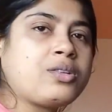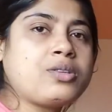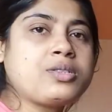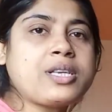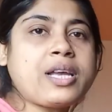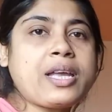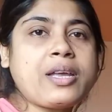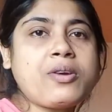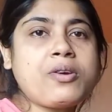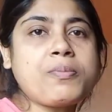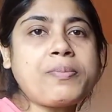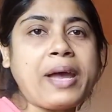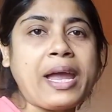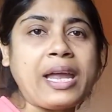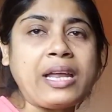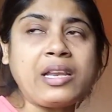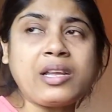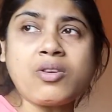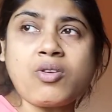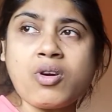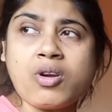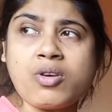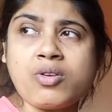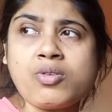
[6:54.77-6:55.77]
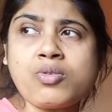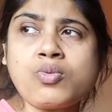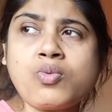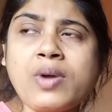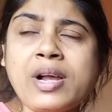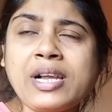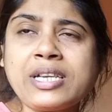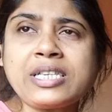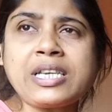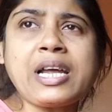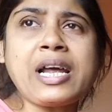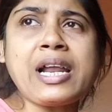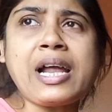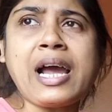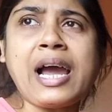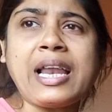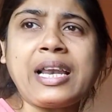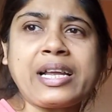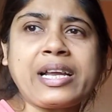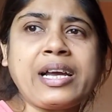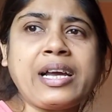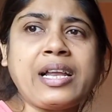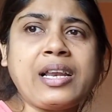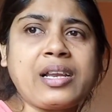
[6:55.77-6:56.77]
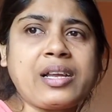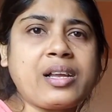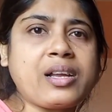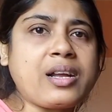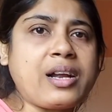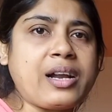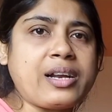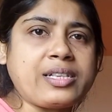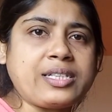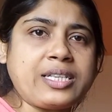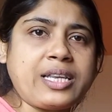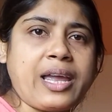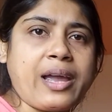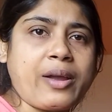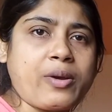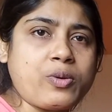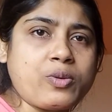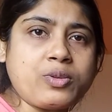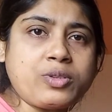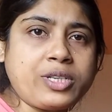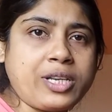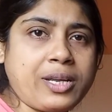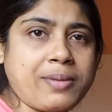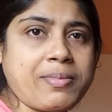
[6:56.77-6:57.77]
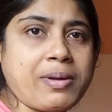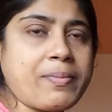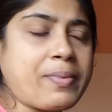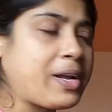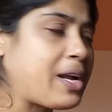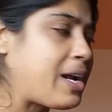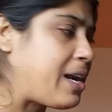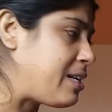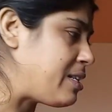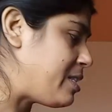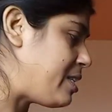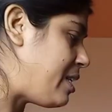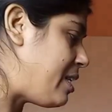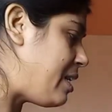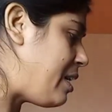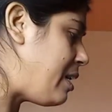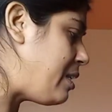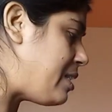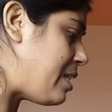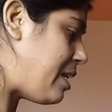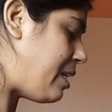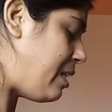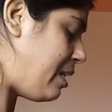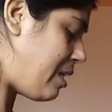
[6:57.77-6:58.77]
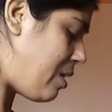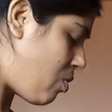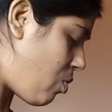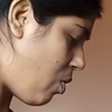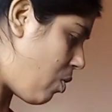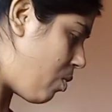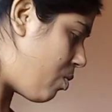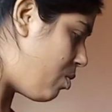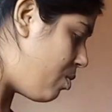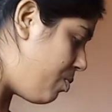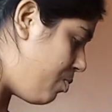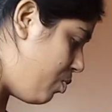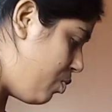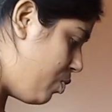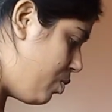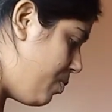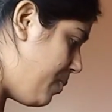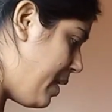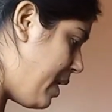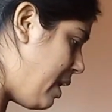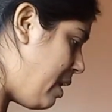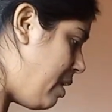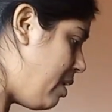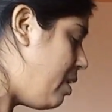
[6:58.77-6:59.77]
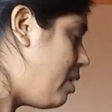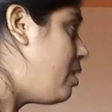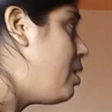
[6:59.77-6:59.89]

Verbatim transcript: তো যাই হোক বাইরে ঘন কুয়াশা হালকা হালকা কাটছে এখনো সেভাবে কাটছে না জানি না কখন উঠবে